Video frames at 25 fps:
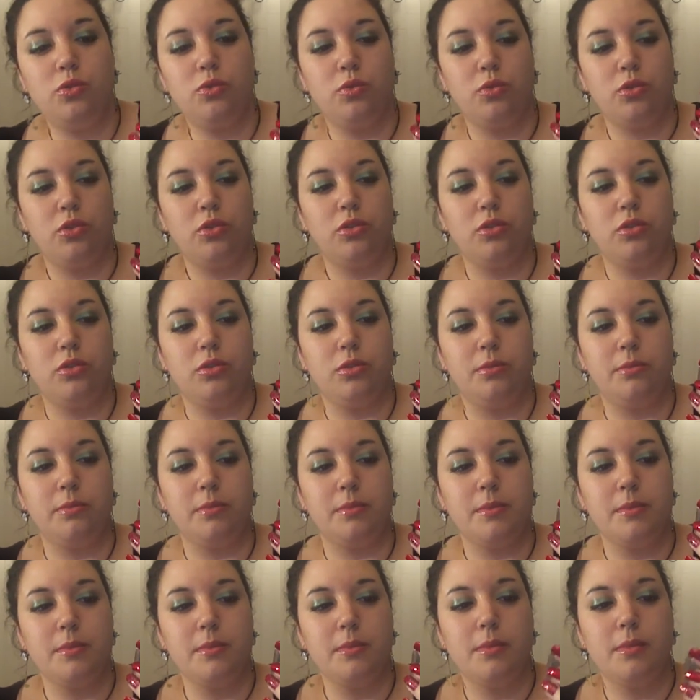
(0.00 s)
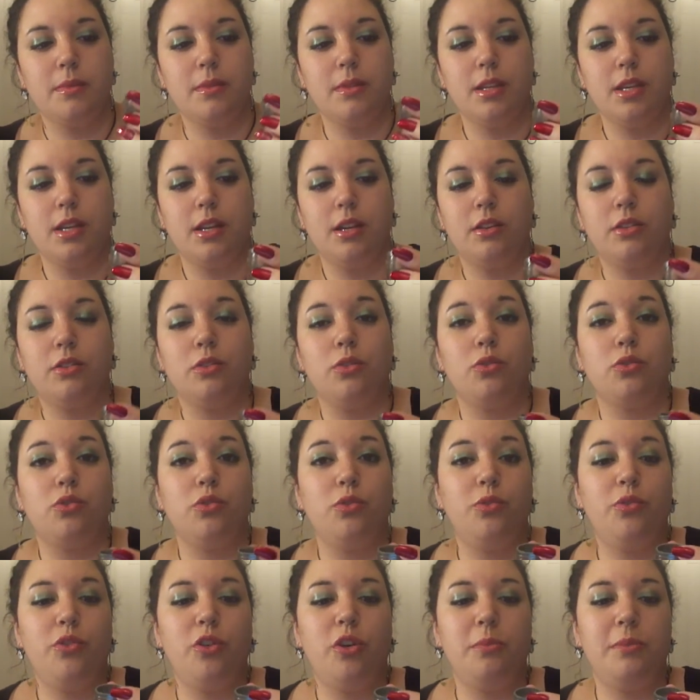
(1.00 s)
donc euh, dans
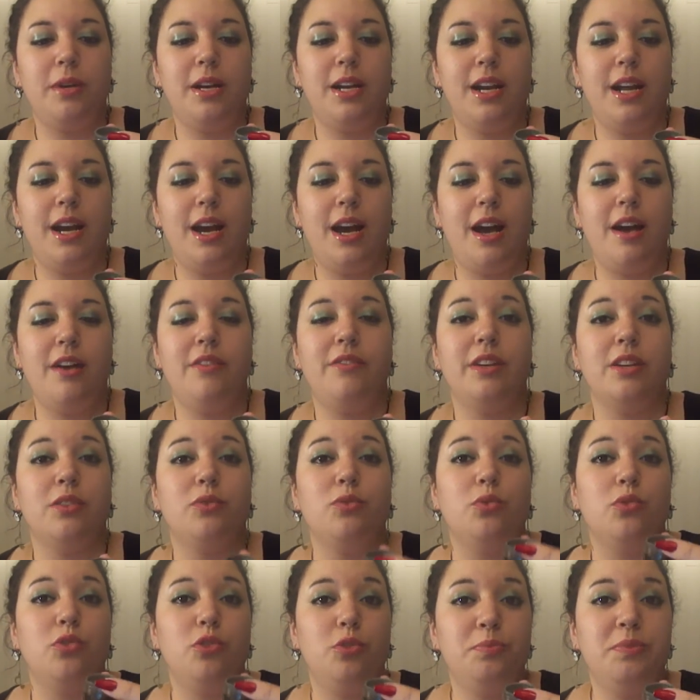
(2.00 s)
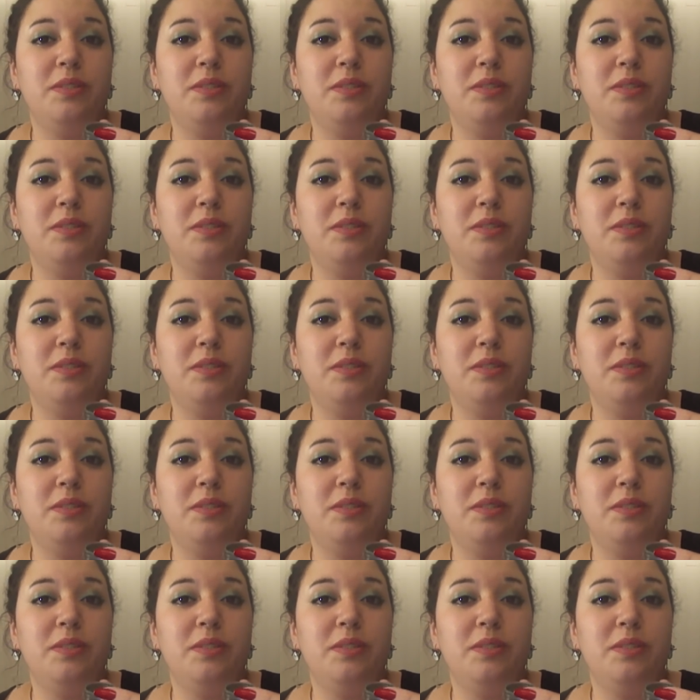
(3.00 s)
ce format là avec donc le